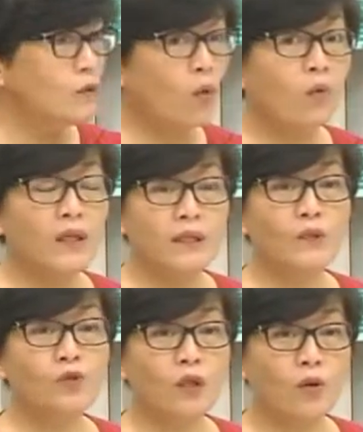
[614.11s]
农耕
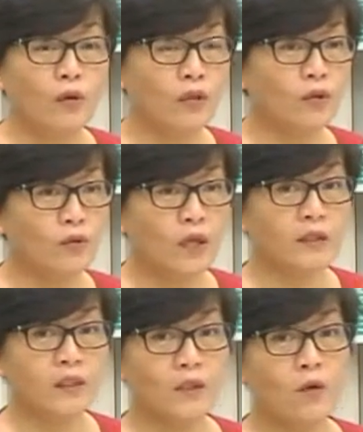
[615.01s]
是最容易受到
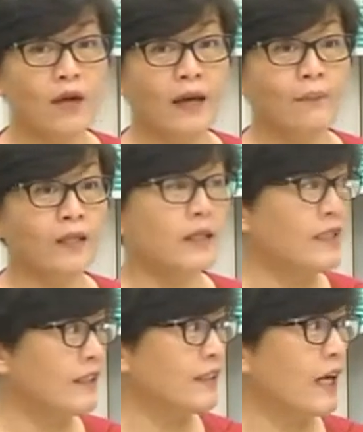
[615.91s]
气候改变的
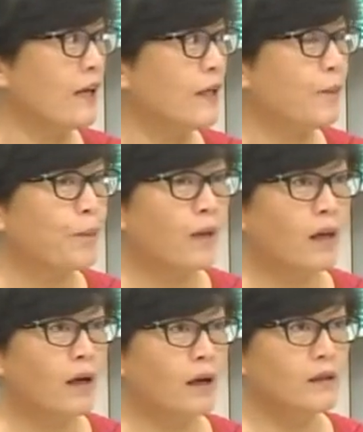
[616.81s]
影响，
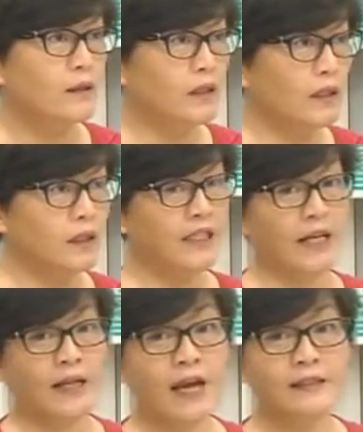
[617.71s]
好，一
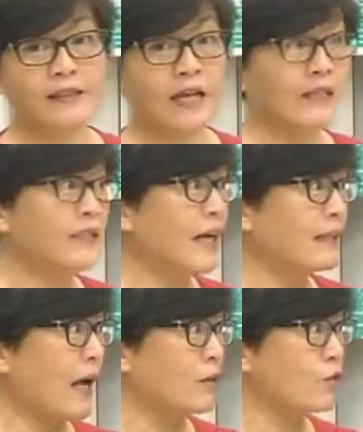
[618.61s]
下旱灾，一下
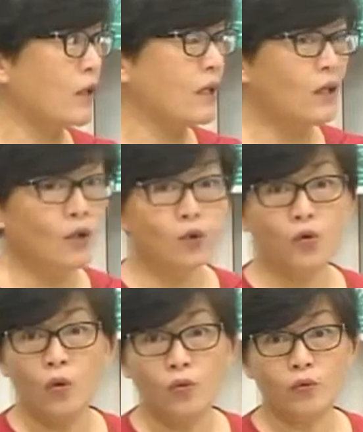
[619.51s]
大水，
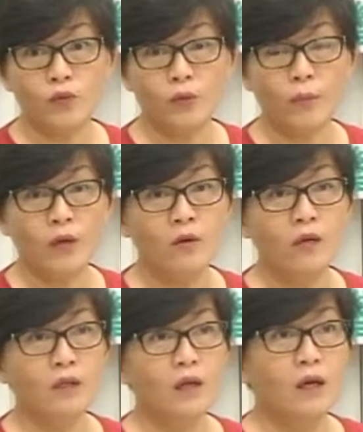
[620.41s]
所有东西都没有
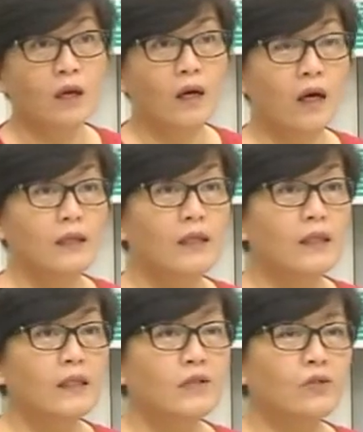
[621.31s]
了，好，
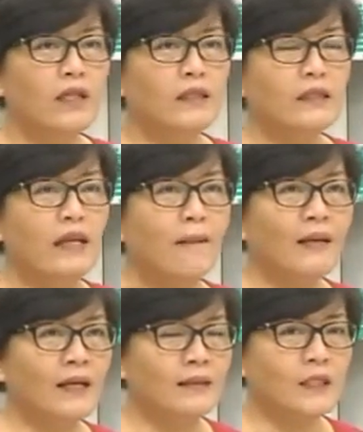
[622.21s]
所以他
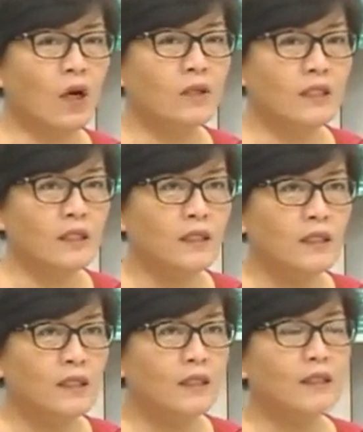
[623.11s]
们很着急。
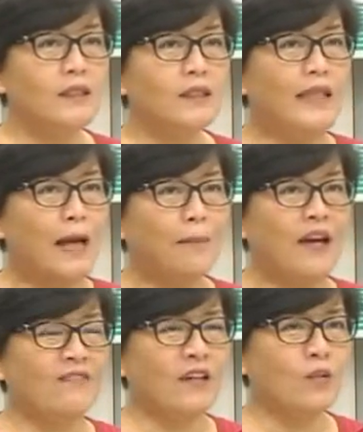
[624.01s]
可是大
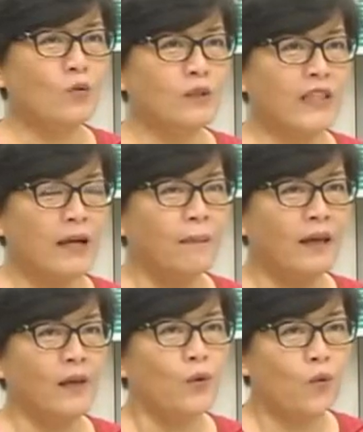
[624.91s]
排放的国家，
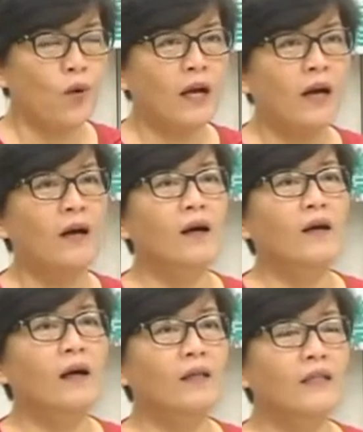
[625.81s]
美国啦，
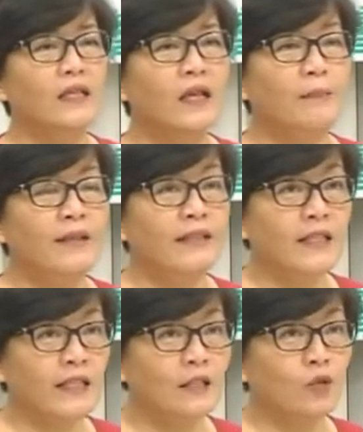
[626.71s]
好，现在变
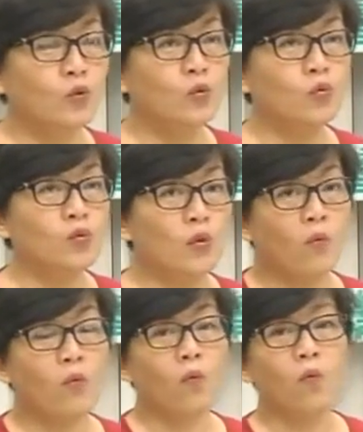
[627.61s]
成印度、
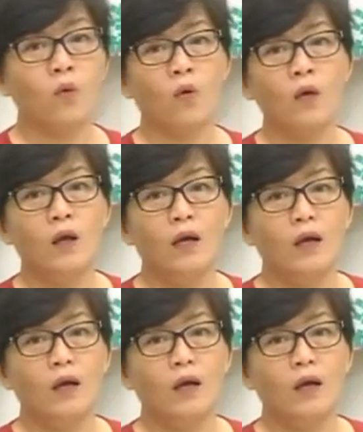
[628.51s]
中国、